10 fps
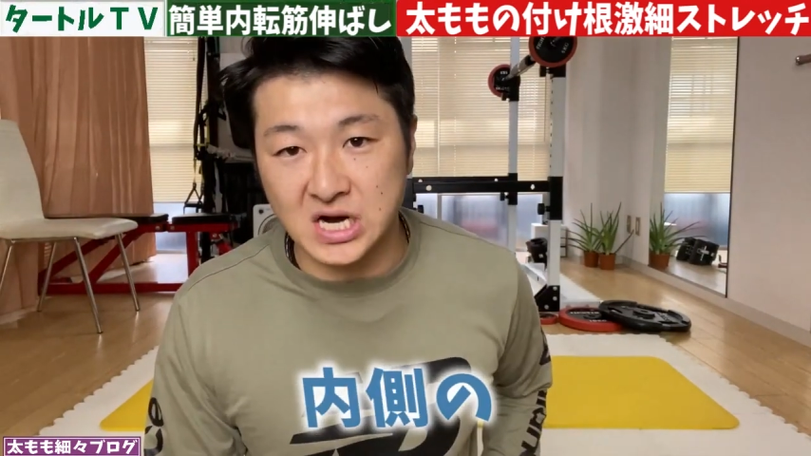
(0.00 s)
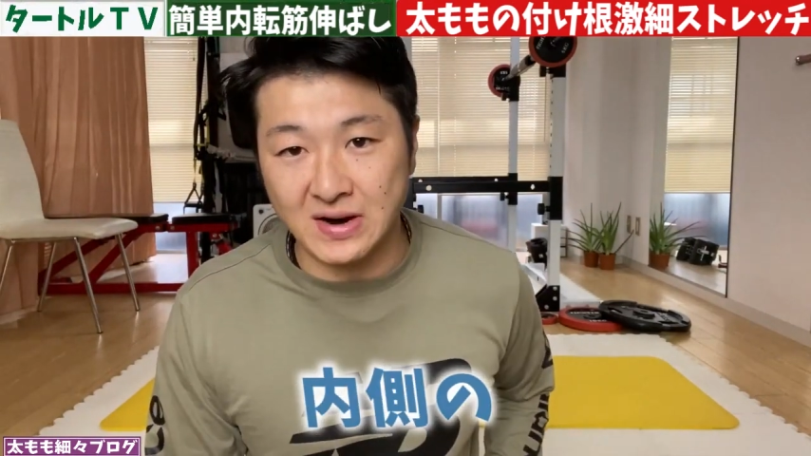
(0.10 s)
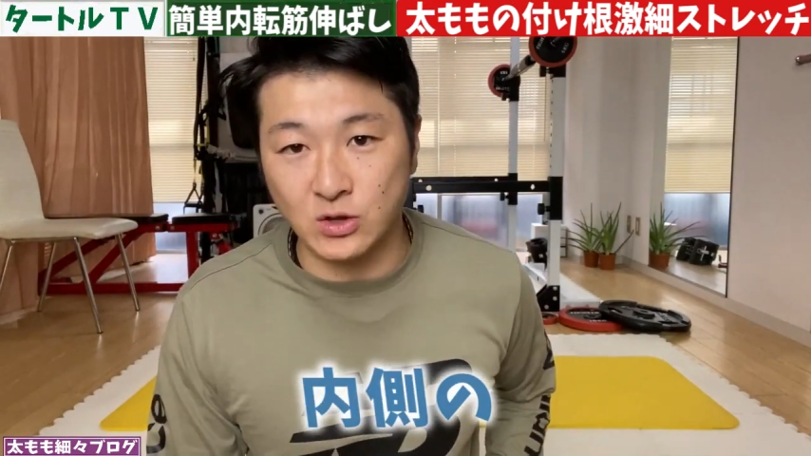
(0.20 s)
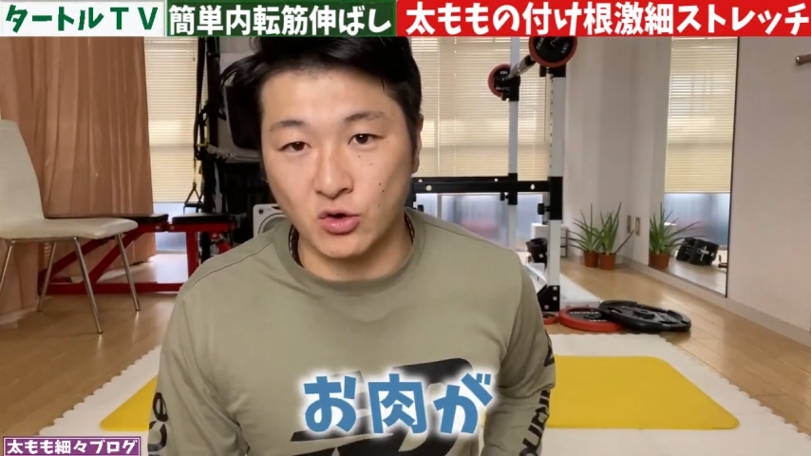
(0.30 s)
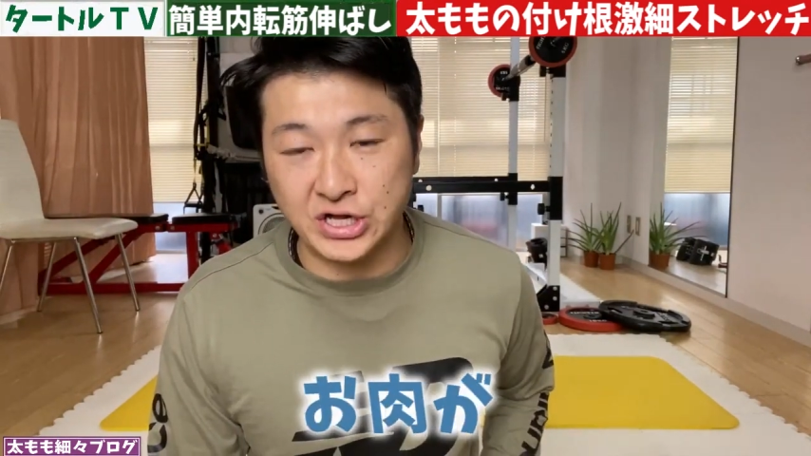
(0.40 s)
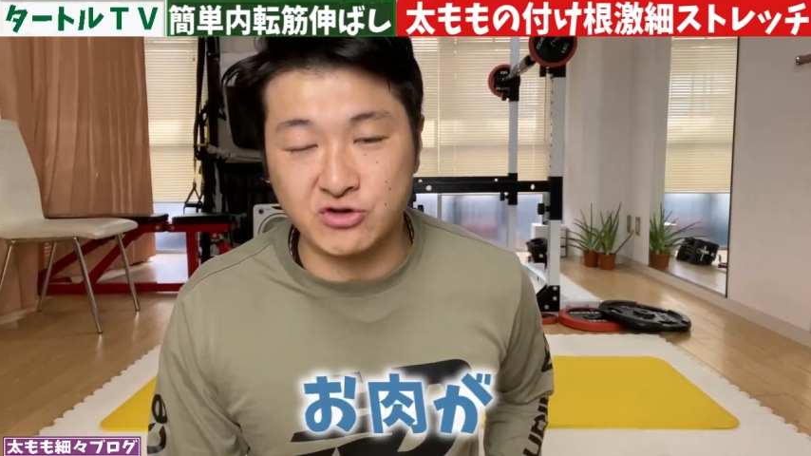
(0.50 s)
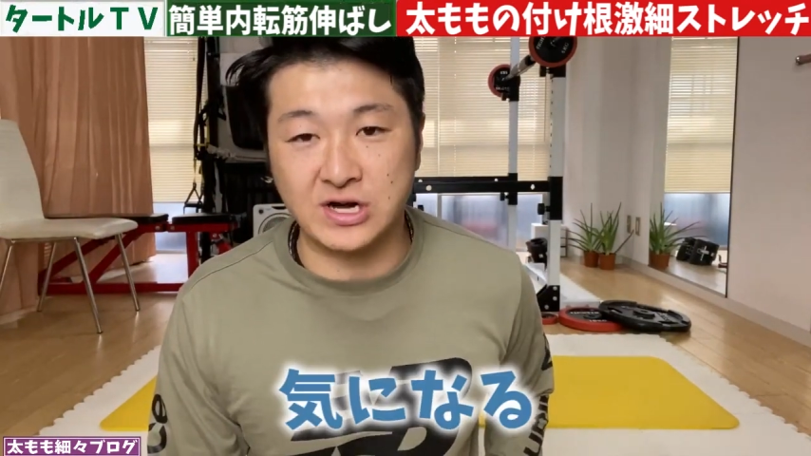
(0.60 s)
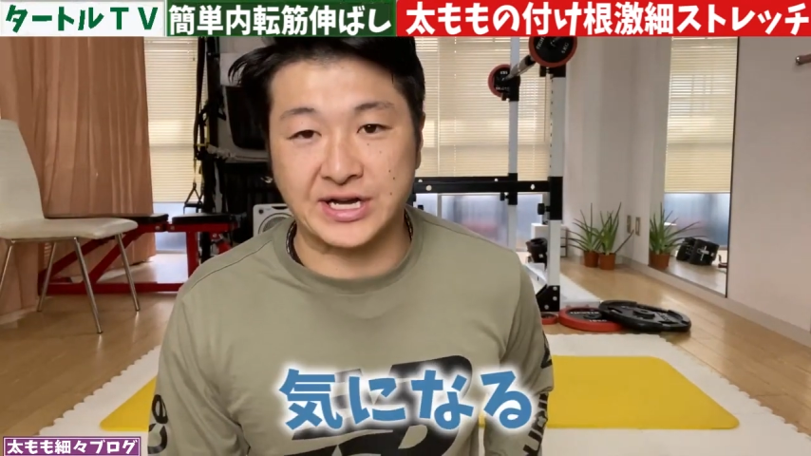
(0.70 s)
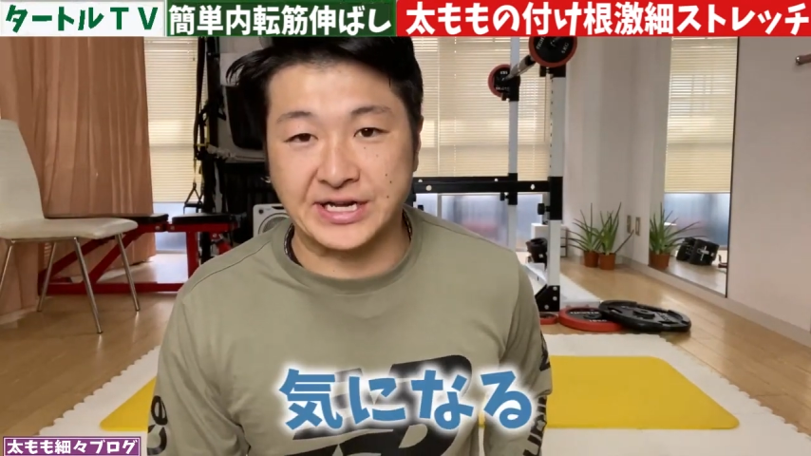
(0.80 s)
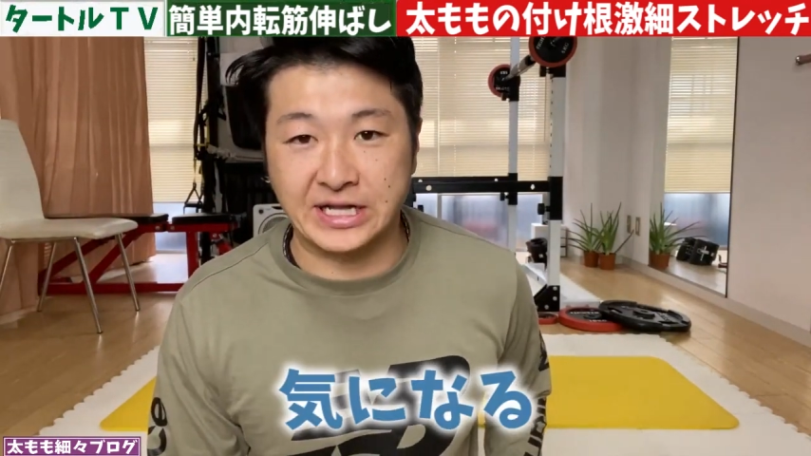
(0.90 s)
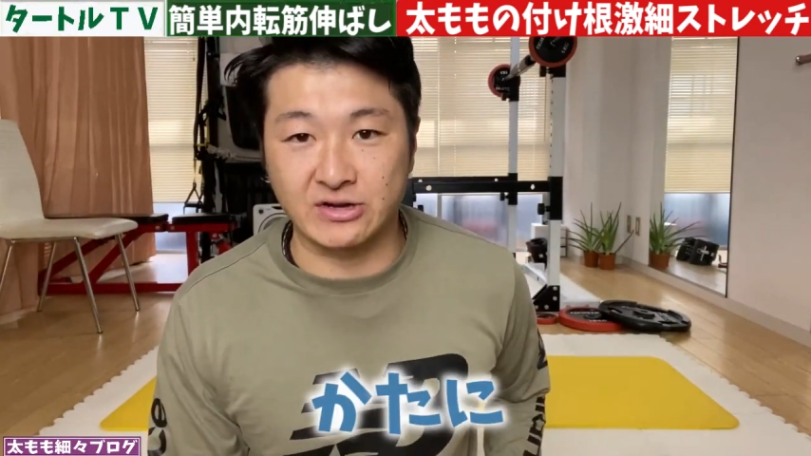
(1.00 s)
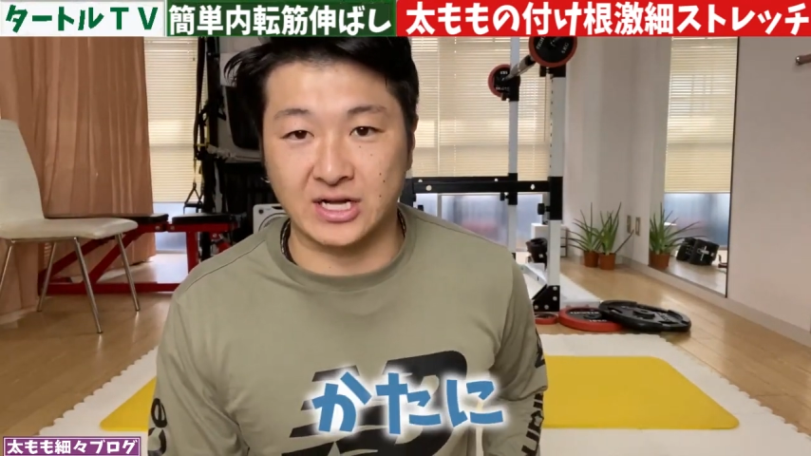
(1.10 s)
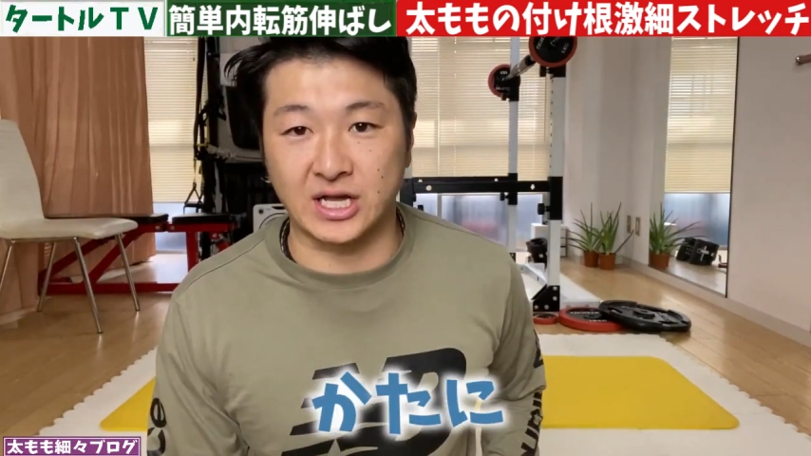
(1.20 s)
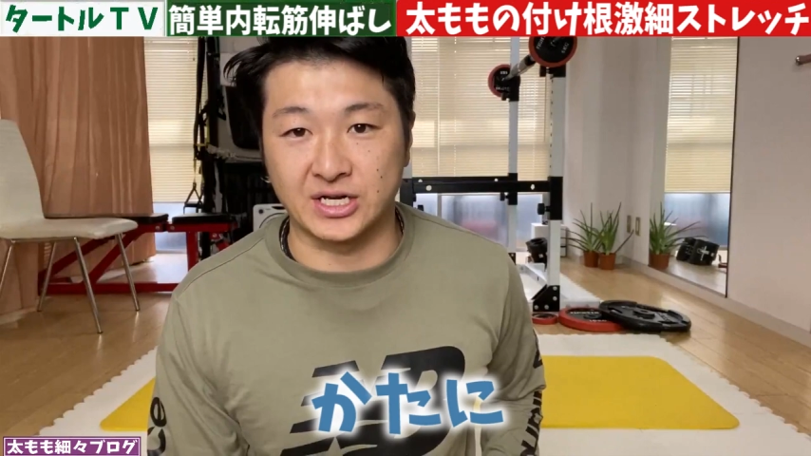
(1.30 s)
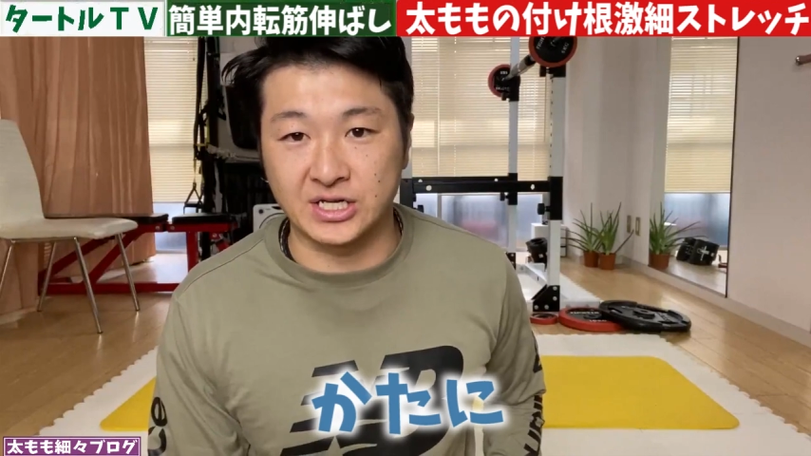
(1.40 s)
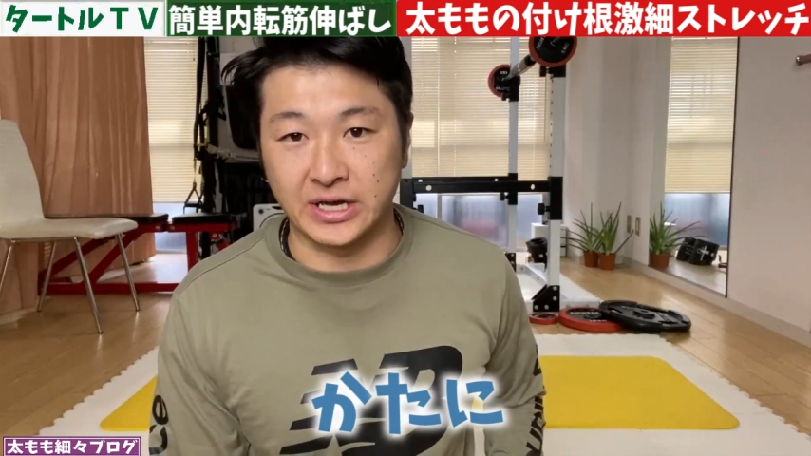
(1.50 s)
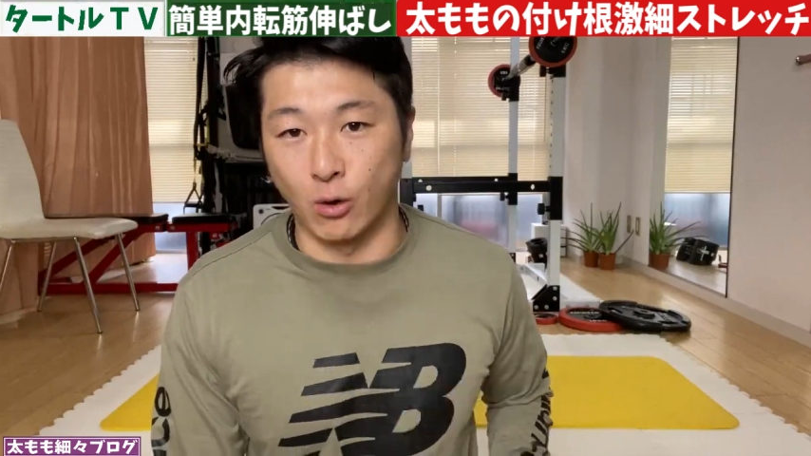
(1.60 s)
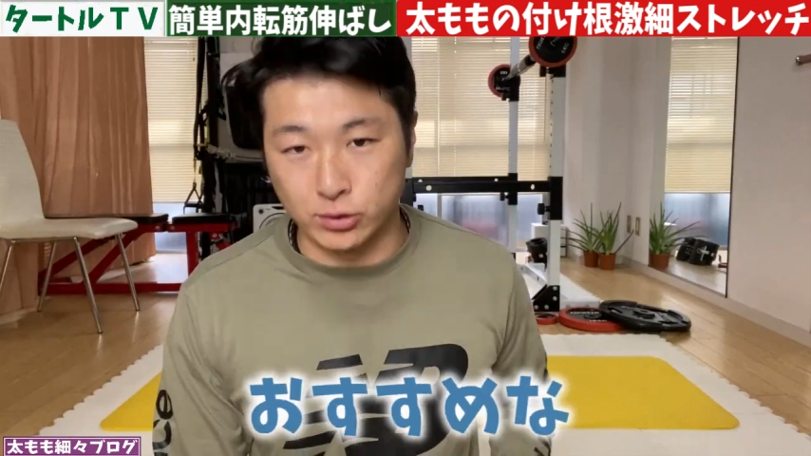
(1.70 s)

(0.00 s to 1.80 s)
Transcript: 側のお肉が気になる方に